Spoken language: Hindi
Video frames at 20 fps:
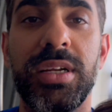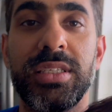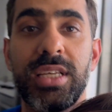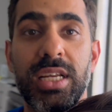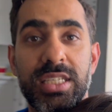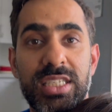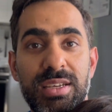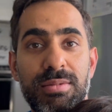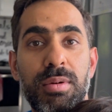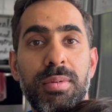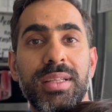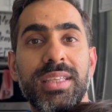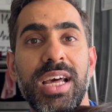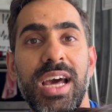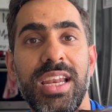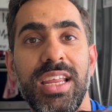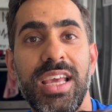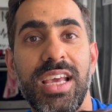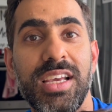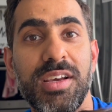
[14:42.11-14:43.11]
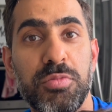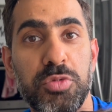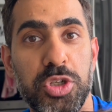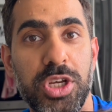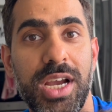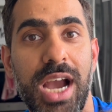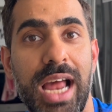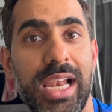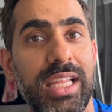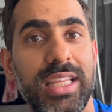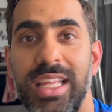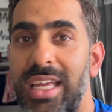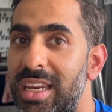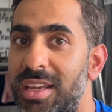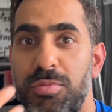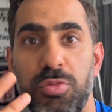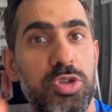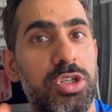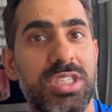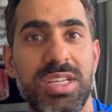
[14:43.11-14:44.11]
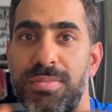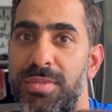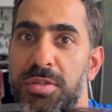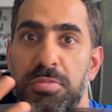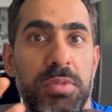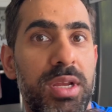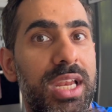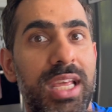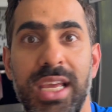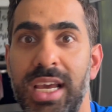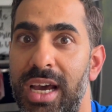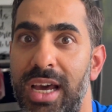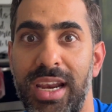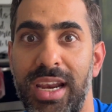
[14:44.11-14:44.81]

सच्ची में बता रही है या मुझे गाली दे रही है मुझे समझ में नहीं आ